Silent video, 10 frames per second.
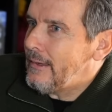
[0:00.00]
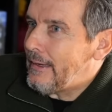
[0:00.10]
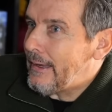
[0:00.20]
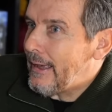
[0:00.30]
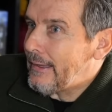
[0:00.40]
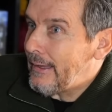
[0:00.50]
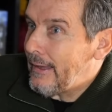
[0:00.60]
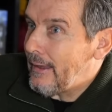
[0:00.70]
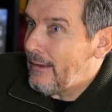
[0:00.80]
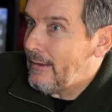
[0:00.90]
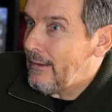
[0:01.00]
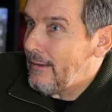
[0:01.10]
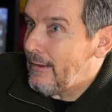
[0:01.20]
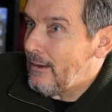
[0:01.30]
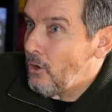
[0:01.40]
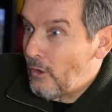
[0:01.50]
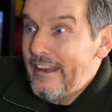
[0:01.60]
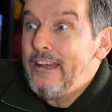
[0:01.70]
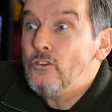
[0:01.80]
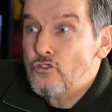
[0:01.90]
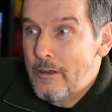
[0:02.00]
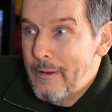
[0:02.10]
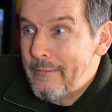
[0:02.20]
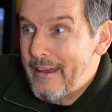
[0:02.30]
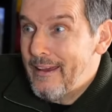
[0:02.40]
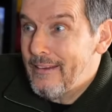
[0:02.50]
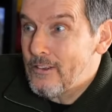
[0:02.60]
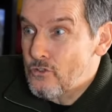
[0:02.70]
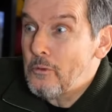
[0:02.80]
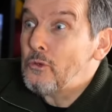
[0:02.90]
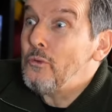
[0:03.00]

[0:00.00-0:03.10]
era que eh, lo que él nos hablaba, sobre todo